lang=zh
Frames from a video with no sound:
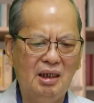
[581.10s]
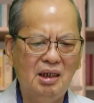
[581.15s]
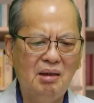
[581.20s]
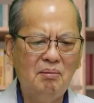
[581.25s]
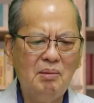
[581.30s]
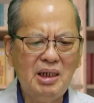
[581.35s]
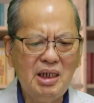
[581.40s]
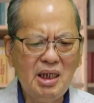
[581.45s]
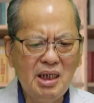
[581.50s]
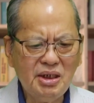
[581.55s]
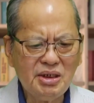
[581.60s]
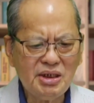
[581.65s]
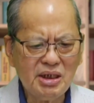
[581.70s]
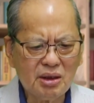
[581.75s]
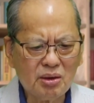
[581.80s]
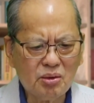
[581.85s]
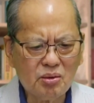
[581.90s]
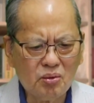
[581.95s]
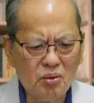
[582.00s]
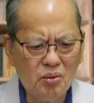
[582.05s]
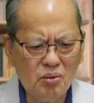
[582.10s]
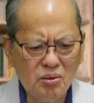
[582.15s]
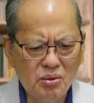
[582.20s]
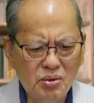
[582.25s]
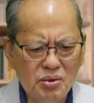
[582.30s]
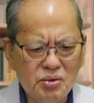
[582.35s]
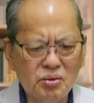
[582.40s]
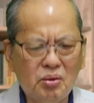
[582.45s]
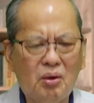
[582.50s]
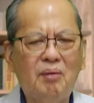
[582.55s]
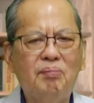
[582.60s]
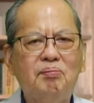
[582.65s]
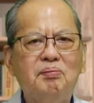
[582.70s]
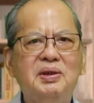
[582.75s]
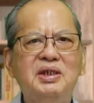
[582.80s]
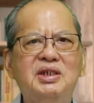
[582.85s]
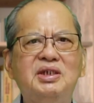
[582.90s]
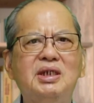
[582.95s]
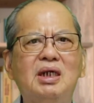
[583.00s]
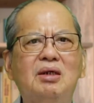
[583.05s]
那么那些工作
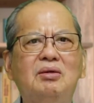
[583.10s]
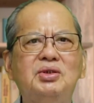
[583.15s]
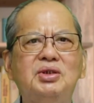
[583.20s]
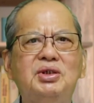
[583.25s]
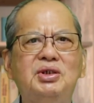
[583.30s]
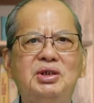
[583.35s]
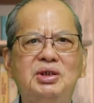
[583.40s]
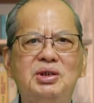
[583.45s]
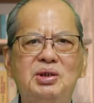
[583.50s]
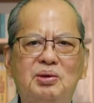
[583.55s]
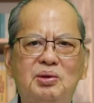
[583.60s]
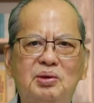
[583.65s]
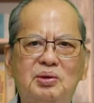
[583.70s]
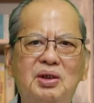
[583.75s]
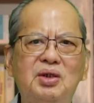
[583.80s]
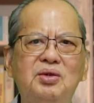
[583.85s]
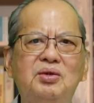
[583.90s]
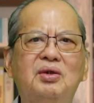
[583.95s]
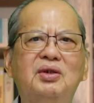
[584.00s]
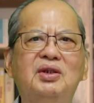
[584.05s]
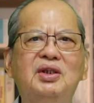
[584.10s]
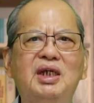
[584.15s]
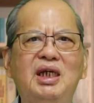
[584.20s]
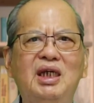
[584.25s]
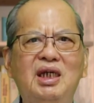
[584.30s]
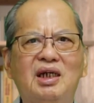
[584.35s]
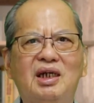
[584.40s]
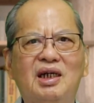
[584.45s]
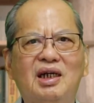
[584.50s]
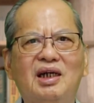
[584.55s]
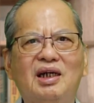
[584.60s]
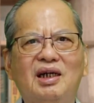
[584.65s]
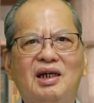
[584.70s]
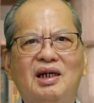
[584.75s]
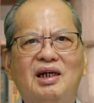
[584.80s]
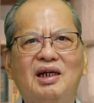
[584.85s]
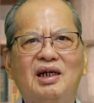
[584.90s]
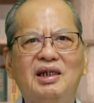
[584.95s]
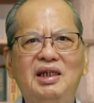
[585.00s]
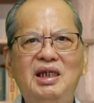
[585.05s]
比较久的园丁，
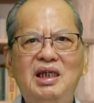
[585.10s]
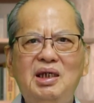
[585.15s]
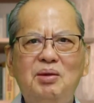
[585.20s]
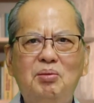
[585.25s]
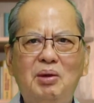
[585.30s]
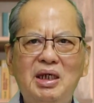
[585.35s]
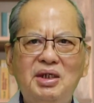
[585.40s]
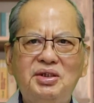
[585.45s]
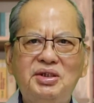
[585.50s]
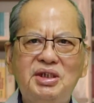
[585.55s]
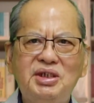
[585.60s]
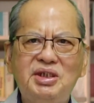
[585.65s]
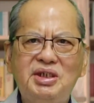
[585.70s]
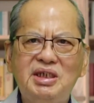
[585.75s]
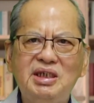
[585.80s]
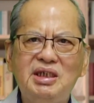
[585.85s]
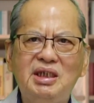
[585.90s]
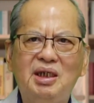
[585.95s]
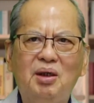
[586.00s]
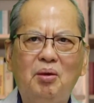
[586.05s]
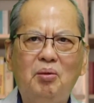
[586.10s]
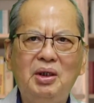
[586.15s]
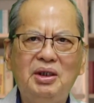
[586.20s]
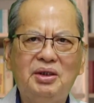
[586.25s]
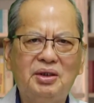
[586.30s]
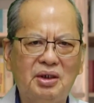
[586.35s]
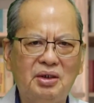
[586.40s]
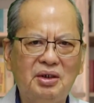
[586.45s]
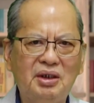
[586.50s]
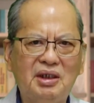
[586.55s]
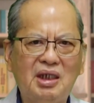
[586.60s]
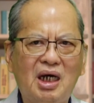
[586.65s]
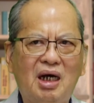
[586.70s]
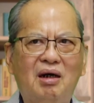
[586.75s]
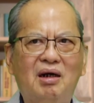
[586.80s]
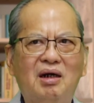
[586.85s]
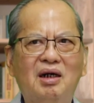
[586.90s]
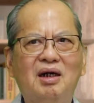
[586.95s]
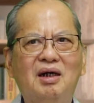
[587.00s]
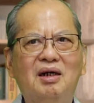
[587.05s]
以为自己会得
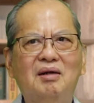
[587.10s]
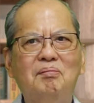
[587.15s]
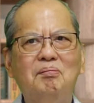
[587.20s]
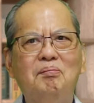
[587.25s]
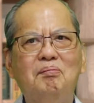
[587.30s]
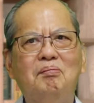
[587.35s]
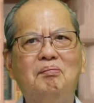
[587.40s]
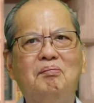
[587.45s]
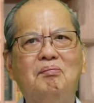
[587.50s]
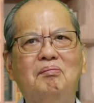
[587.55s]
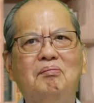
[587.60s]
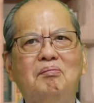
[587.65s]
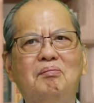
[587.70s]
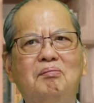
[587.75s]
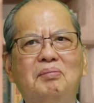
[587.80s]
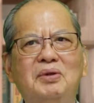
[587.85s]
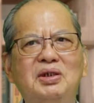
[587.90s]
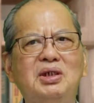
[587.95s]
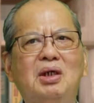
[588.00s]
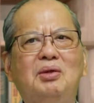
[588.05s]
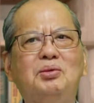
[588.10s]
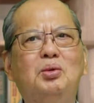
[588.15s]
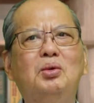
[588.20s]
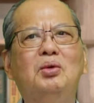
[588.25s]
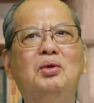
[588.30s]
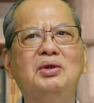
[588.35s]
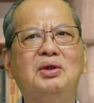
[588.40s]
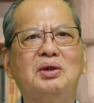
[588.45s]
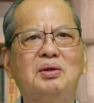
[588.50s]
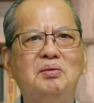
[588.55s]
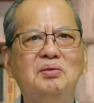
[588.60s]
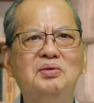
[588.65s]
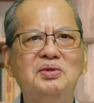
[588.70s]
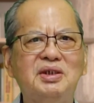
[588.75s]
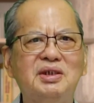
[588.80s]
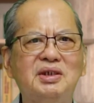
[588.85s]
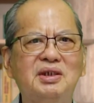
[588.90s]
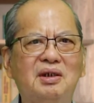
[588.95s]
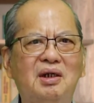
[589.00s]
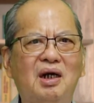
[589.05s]
到比较多的工
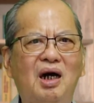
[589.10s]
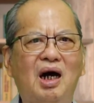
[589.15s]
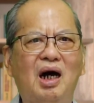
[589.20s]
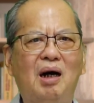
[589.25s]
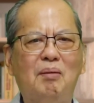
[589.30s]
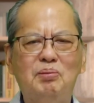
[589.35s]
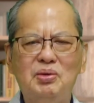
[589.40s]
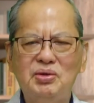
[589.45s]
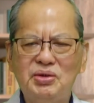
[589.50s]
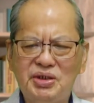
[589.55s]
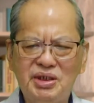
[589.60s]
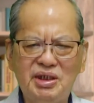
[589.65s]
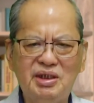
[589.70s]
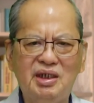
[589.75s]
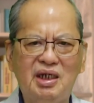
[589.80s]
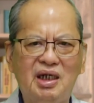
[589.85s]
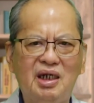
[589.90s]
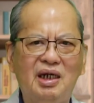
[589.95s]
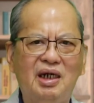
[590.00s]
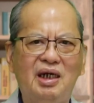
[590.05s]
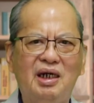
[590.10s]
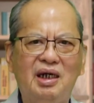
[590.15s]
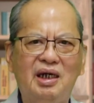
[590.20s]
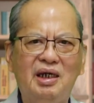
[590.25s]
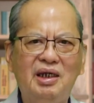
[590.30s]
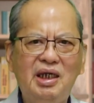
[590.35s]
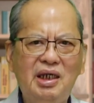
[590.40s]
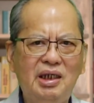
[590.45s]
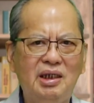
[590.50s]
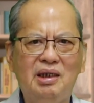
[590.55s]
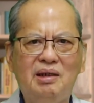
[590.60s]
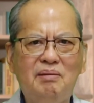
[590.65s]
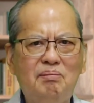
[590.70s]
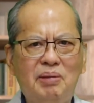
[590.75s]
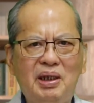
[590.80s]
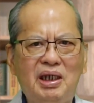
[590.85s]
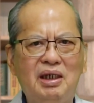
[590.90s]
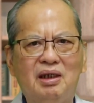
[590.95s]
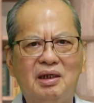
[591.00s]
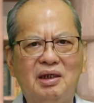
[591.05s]
资啊，不是一
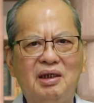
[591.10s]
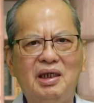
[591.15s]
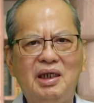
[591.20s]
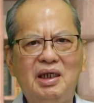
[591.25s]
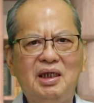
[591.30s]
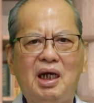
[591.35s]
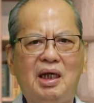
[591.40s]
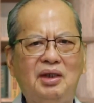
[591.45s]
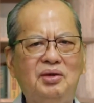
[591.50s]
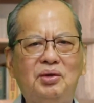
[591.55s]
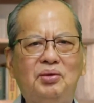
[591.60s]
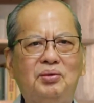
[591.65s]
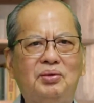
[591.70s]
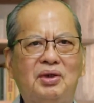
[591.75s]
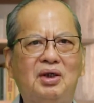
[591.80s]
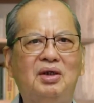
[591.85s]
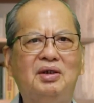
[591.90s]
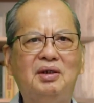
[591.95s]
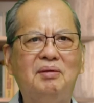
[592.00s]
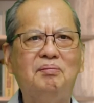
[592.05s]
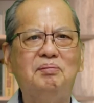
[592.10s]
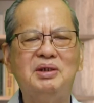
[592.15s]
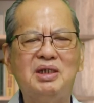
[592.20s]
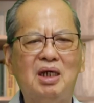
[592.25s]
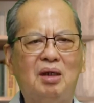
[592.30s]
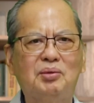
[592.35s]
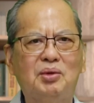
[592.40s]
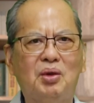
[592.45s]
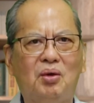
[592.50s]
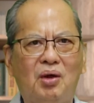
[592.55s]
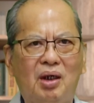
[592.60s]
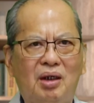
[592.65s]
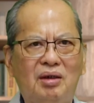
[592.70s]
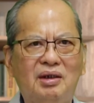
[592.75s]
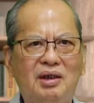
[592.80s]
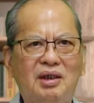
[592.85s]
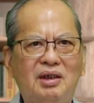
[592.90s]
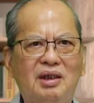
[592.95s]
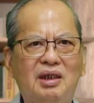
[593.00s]
银币，应该。得的比较多，